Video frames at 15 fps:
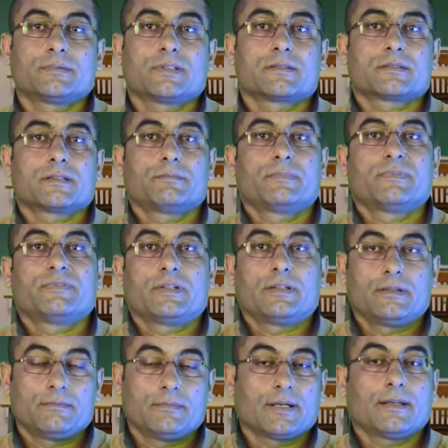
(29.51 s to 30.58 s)
بتنصب في
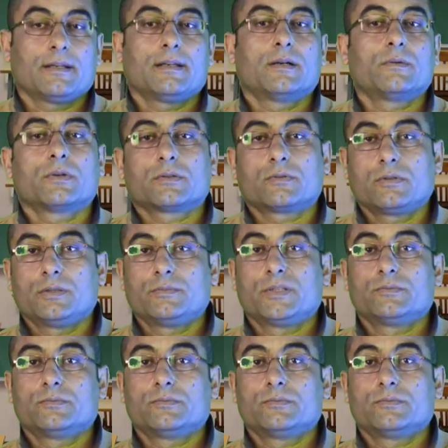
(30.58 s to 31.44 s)
المجال الاول كل